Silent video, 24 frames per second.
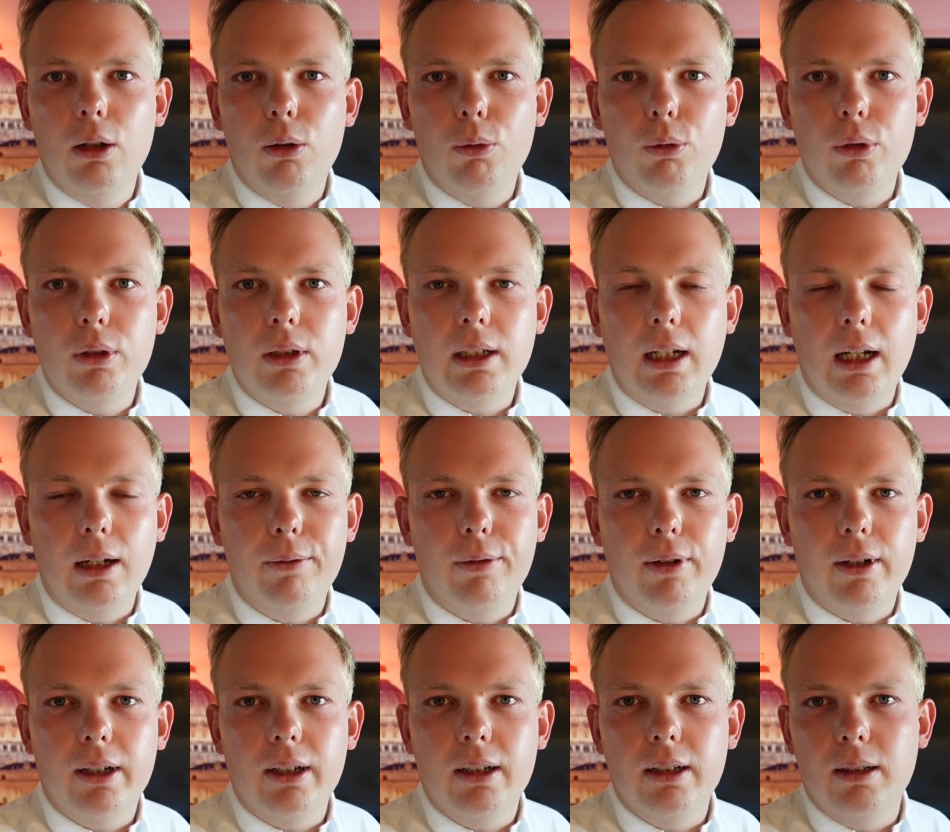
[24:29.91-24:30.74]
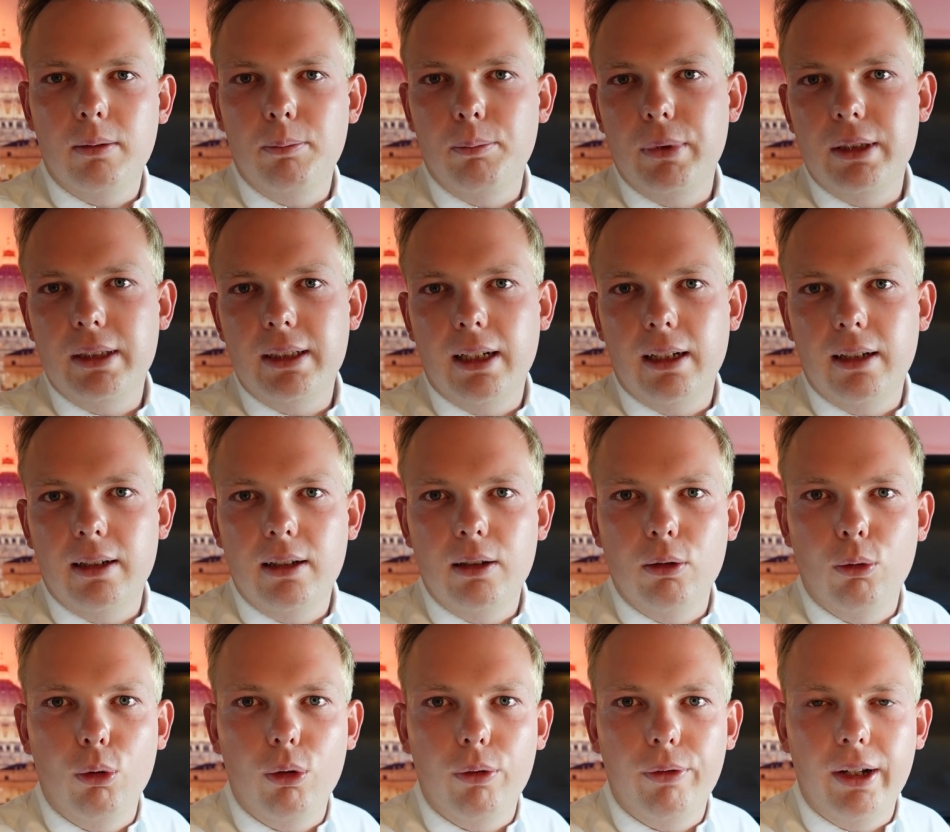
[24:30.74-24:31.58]
und einfach ein
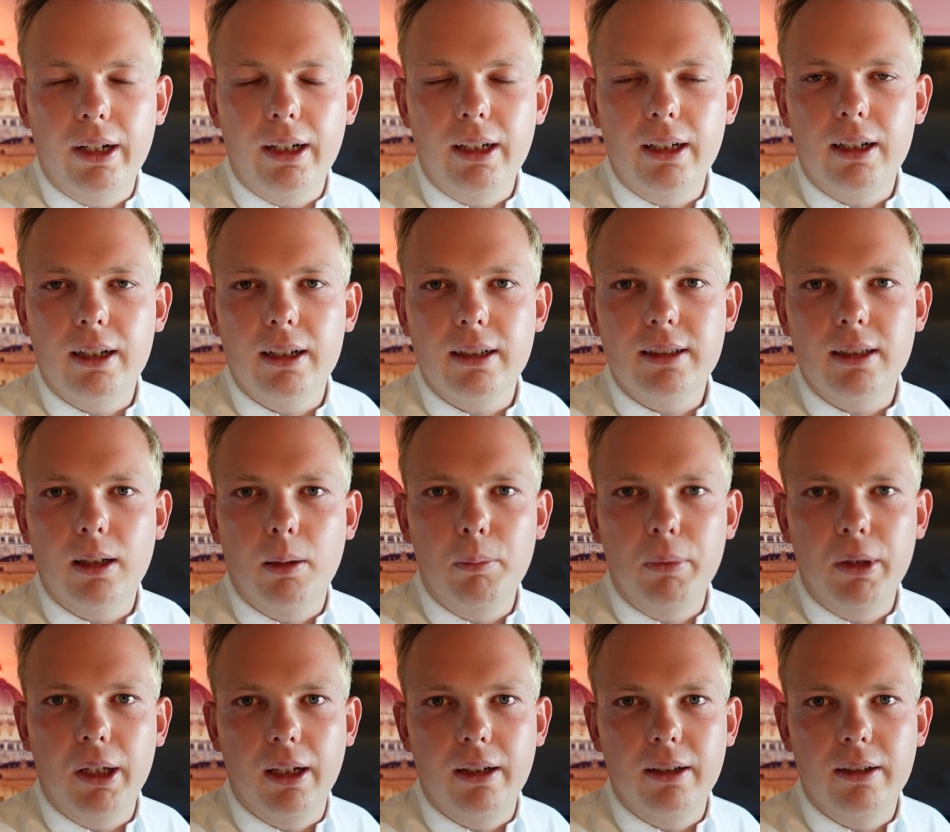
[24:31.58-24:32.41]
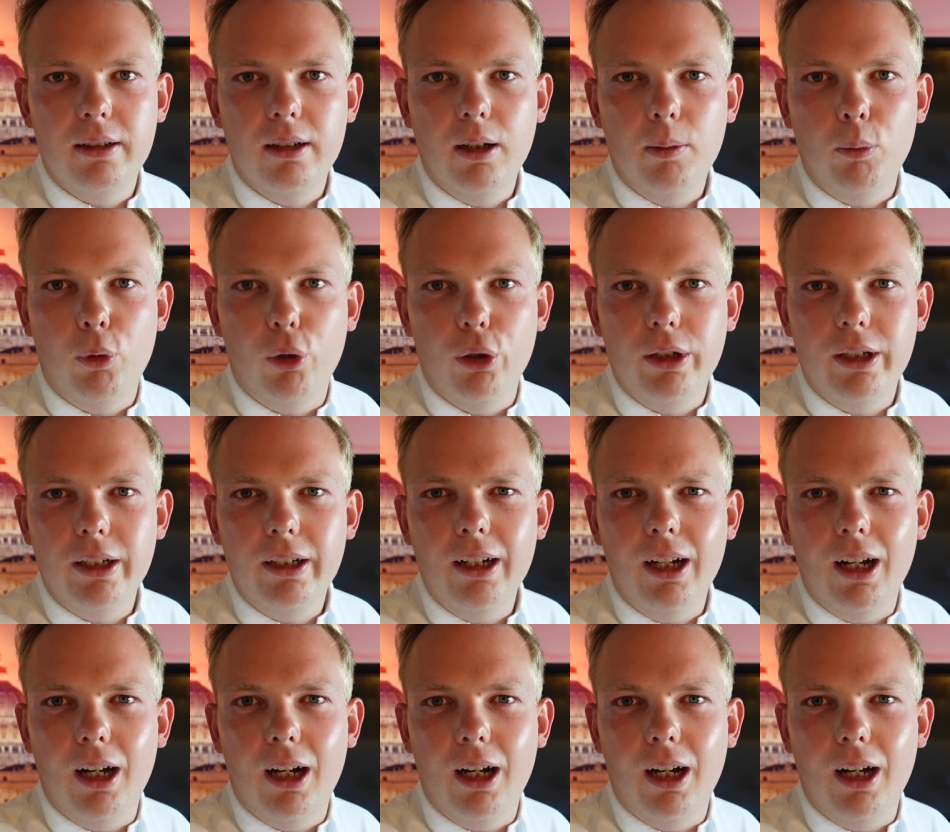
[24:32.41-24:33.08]
bisschen hochwertigeres Ambiente am heutigen